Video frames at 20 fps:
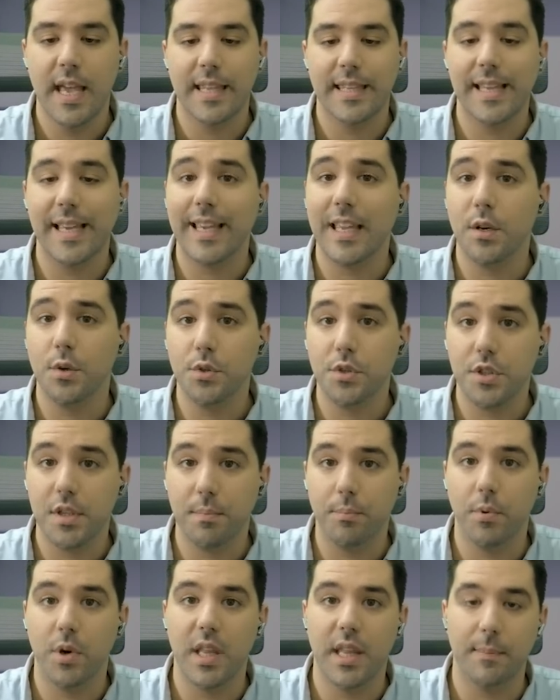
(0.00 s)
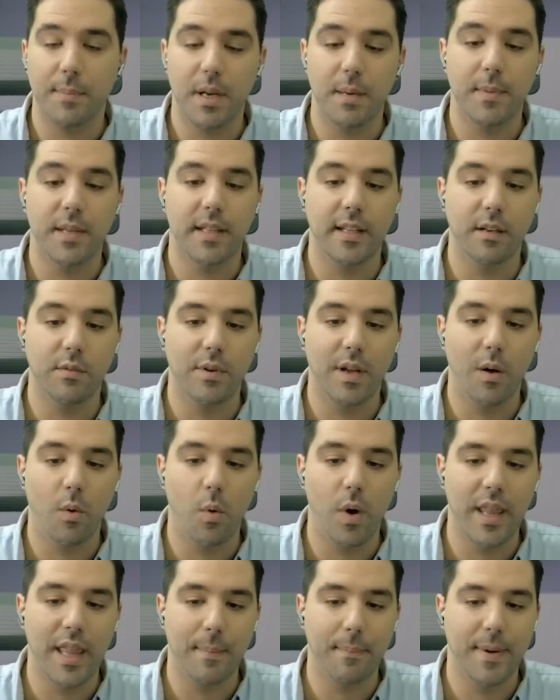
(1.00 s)
ya que no se puede permitir una
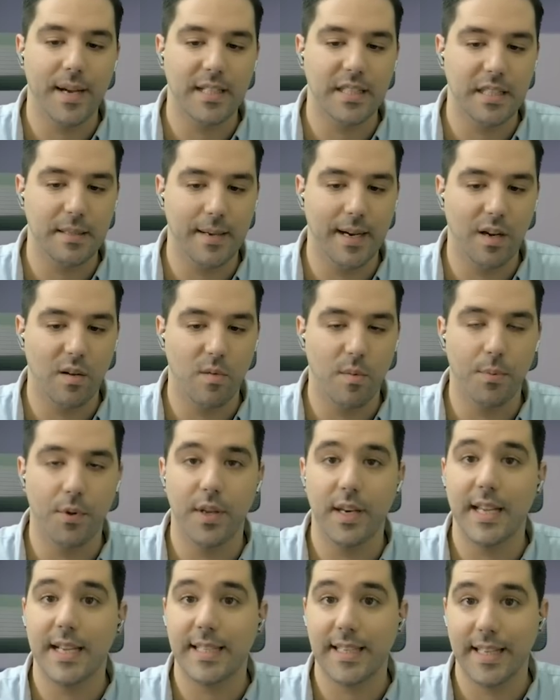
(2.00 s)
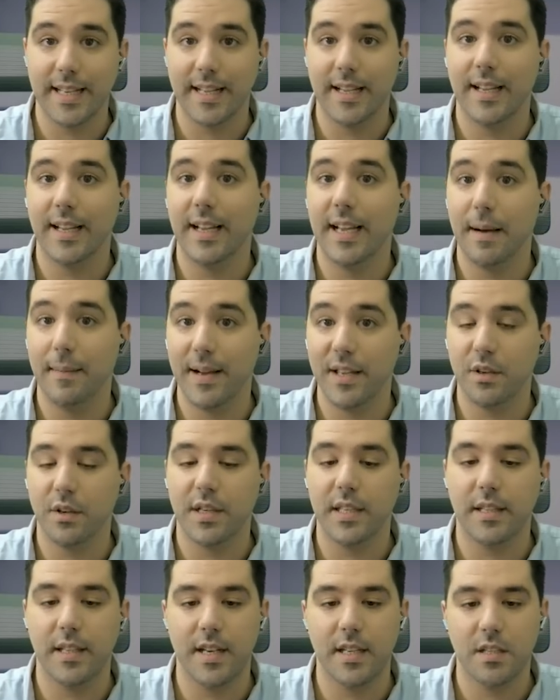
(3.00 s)
jugada pasiva como podría ser caballo
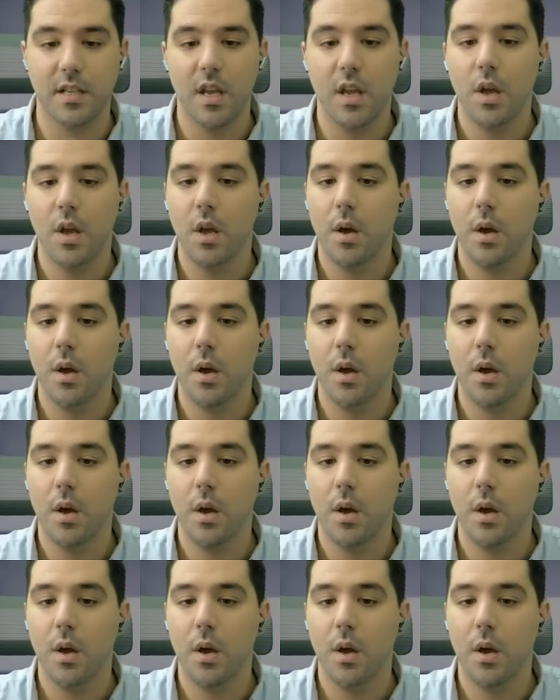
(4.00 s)
G3,